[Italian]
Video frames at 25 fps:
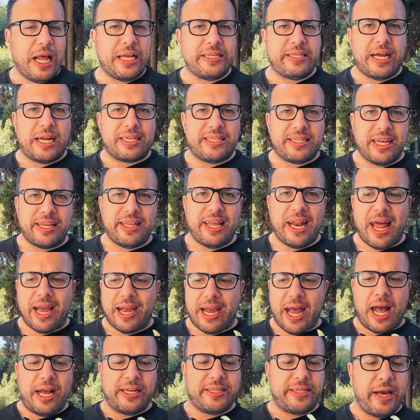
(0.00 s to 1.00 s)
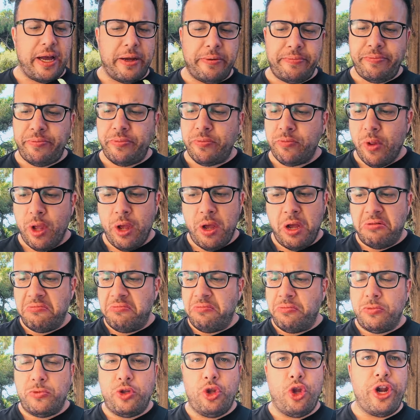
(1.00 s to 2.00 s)
La salsa della casa
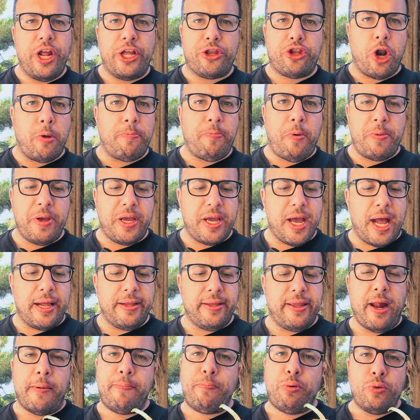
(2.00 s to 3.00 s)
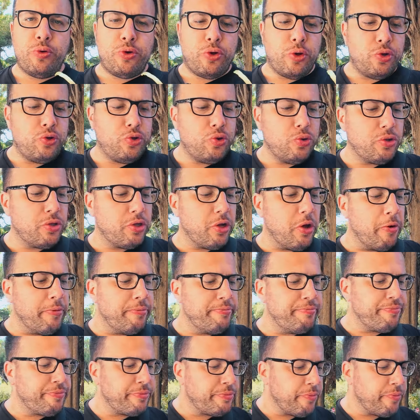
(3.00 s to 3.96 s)
non è troppo piccante, al punto giusto.